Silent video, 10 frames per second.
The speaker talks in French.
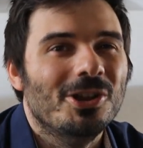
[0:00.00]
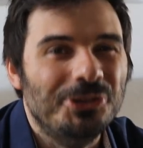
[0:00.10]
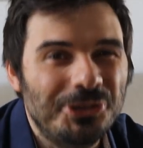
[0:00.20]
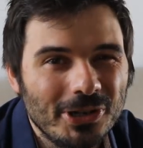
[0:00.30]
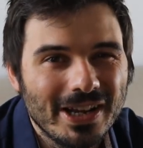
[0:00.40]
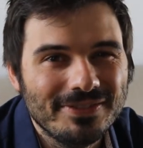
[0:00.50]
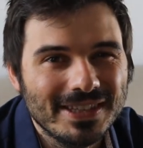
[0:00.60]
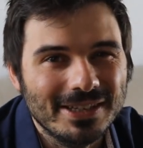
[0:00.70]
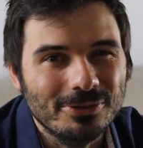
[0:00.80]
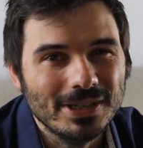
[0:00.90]
de la
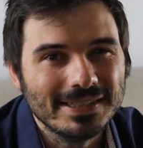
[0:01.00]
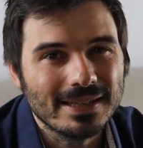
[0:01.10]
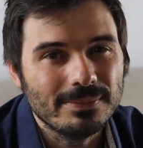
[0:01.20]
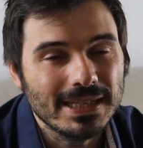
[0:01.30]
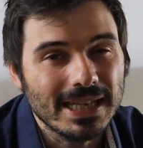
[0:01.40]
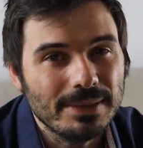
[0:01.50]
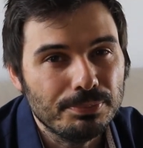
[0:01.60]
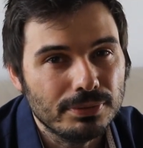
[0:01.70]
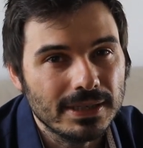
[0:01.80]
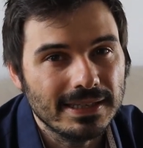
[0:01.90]
vidéo les amis et
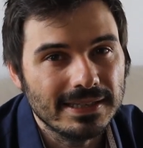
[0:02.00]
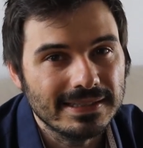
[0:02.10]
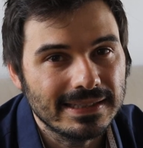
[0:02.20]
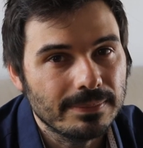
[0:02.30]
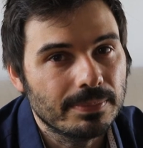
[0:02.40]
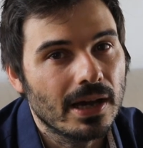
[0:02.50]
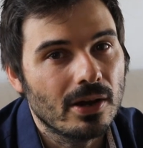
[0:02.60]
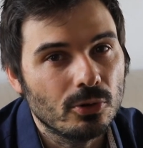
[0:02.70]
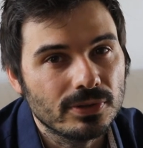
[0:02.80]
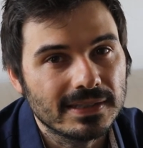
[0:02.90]
puis n'hésitez
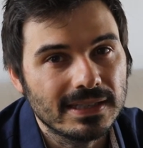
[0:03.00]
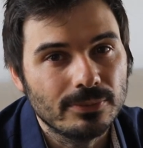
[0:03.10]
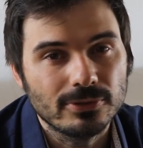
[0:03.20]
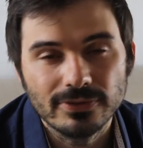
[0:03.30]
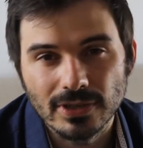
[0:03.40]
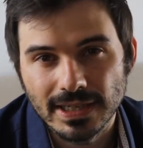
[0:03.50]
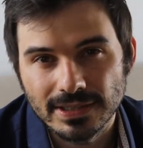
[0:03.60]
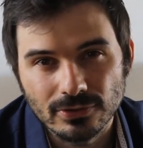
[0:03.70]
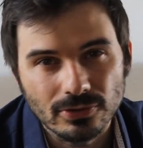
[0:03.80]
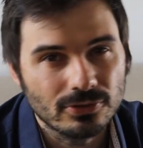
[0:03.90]
pas aussi à me suivre sur les
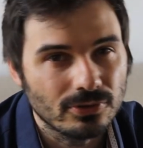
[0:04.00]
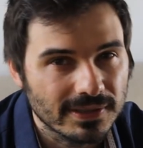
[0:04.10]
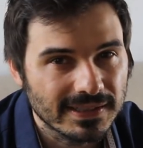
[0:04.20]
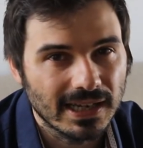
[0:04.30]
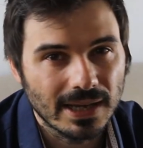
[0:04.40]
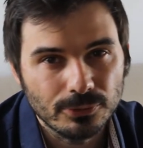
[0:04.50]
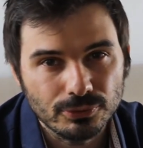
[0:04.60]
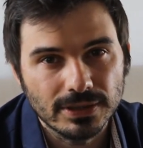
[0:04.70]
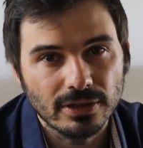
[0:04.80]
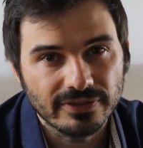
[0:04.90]
réseaux sociaux Instagram,
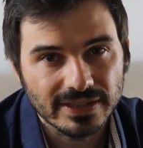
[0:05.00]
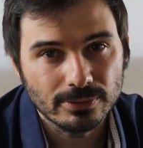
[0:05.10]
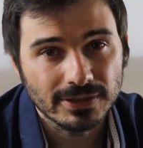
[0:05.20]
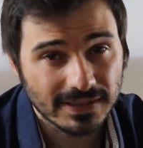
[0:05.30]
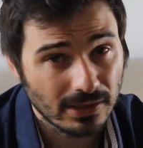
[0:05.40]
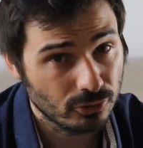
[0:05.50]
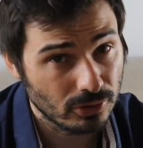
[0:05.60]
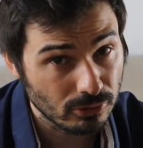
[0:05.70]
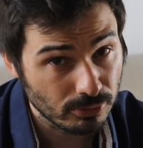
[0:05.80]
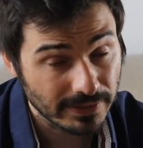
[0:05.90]
Twitter, Facebook, etc.
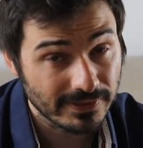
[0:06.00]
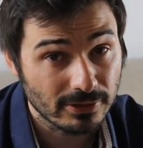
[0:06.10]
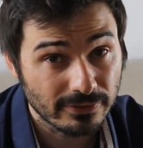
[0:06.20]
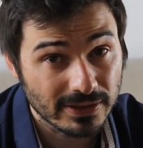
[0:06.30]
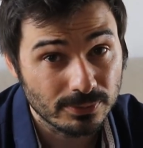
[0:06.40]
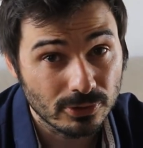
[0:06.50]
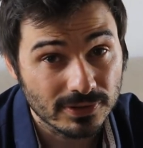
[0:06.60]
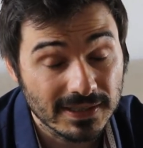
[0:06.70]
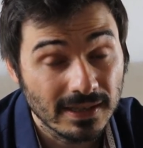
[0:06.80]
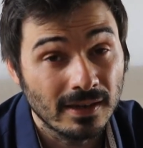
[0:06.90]
Rejoindre le groupe privé sur Facebook
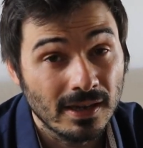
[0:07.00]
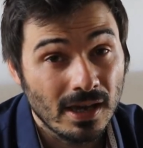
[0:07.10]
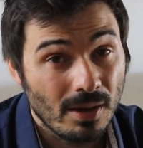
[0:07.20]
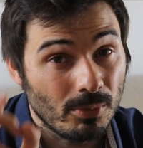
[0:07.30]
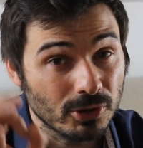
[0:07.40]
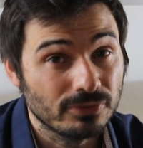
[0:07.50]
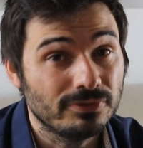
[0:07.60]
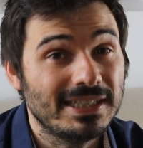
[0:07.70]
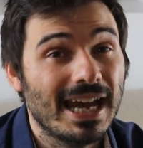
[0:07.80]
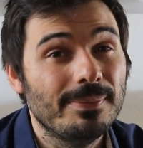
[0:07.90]
aussi. Moi je
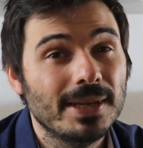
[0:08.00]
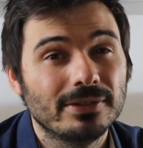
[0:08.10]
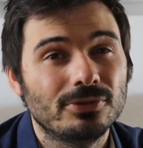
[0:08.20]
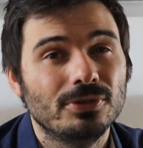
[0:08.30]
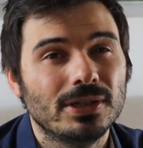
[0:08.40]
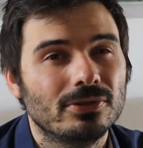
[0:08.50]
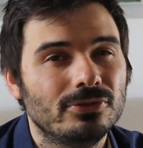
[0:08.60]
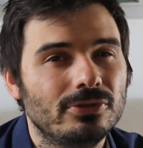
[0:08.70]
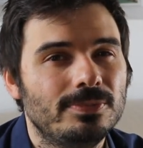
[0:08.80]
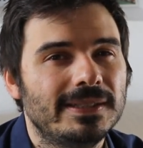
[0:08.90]
vous dis à bientôt et que le
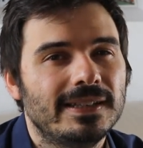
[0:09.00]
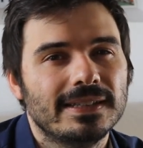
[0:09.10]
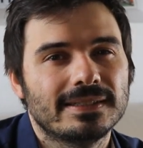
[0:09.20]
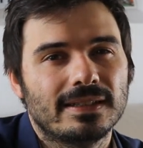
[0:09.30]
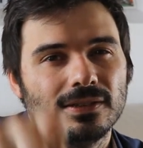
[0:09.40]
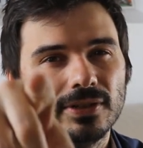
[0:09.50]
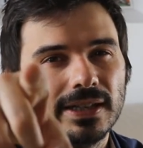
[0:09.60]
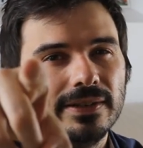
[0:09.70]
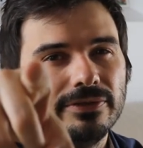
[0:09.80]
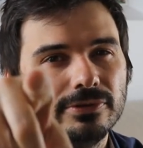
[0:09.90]
dieu du business
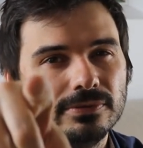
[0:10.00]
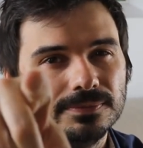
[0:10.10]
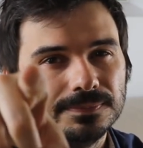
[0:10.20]
soit avec vous.